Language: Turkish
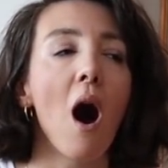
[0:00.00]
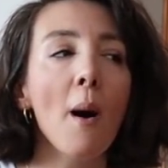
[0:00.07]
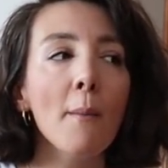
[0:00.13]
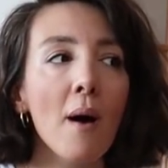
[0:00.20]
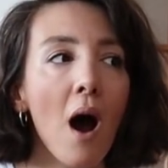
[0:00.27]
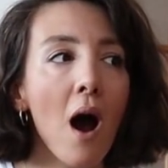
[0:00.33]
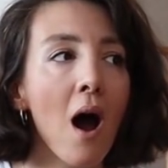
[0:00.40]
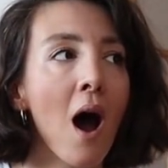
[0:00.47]

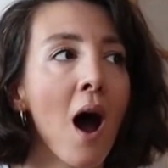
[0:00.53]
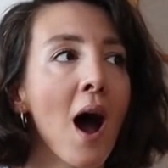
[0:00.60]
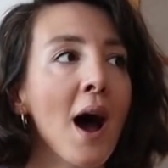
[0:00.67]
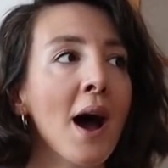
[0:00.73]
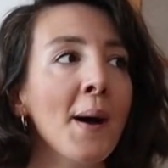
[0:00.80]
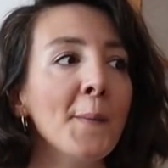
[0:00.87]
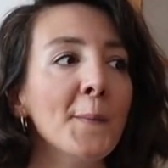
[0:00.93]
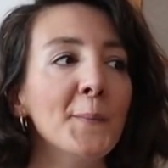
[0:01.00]
Ama
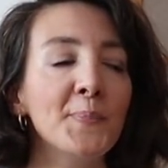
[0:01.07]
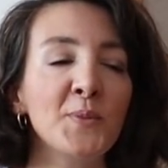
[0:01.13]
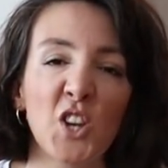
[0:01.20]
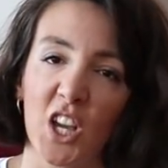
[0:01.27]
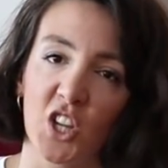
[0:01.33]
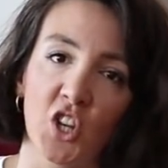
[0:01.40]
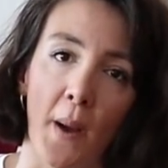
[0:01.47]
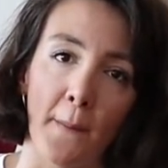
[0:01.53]

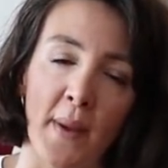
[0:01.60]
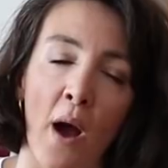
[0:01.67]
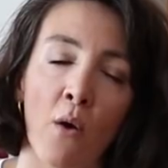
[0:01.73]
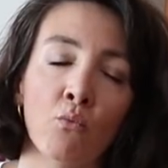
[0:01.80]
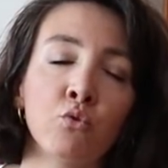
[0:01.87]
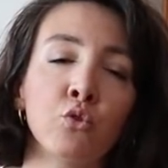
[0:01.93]
çekeceğim ya.